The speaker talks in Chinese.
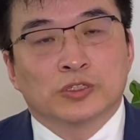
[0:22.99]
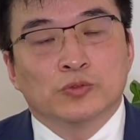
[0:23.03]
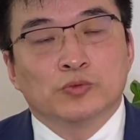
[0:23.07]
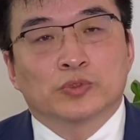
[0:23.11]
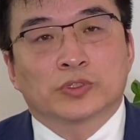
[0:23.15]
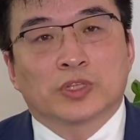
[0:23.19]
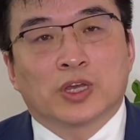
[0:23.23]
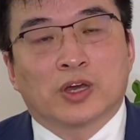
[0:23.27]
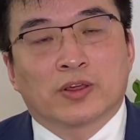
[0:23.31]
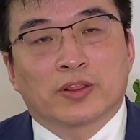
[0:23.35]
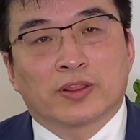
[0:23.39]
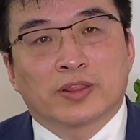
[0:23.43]
五
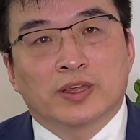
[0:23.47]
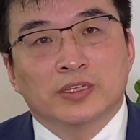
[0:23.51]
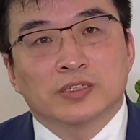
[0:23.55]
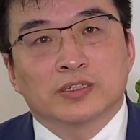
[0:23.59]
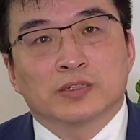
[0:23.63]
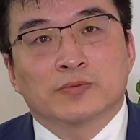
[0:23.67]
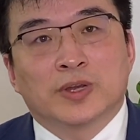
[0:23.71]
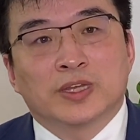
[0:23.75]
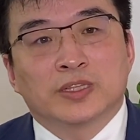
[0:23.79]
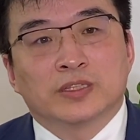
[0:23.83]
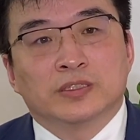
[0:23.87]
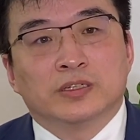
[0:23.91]
到三十
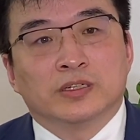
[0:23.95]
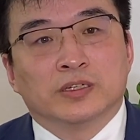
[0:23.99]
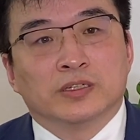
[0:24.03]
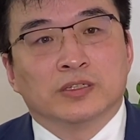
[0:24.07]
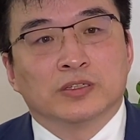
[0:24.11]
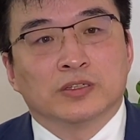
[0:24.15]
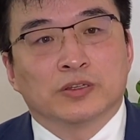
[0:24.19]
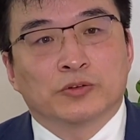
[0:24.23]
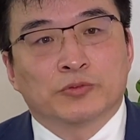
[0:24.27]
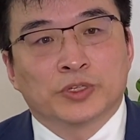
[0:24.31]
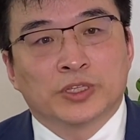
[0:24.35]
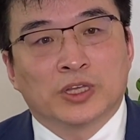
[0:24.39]
万的
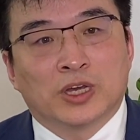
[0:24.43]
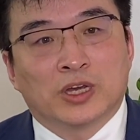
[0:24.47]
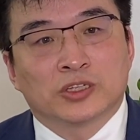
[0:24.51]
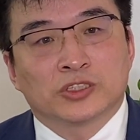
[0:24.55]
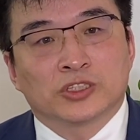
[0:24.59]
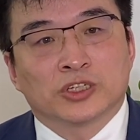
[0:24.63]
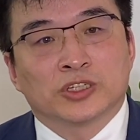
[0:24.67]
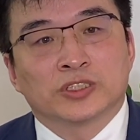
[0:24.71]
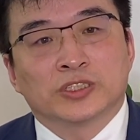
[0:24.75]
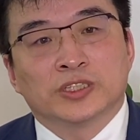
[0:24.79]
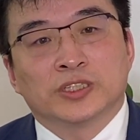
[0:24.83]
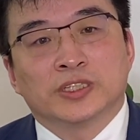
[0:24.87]
人回到
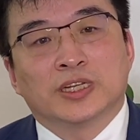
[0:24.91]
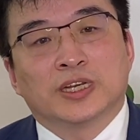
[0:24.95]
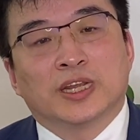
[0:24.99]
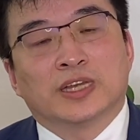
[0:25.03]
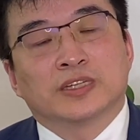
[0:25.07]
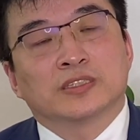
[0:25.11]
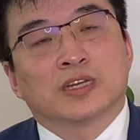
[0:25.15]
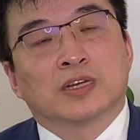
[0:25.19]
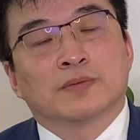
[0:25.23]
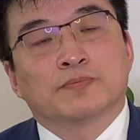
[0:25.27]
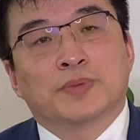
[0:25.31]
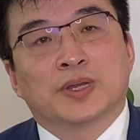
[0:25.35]
城市内来
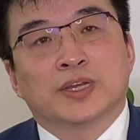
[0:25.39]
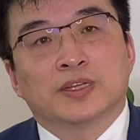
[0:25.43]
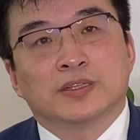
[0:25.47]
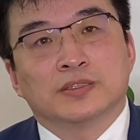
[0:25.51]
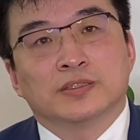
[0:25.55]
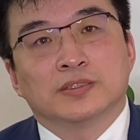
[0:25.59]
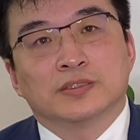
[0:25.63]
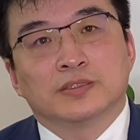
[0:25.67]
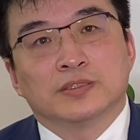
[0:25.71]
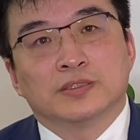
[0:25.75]
上班。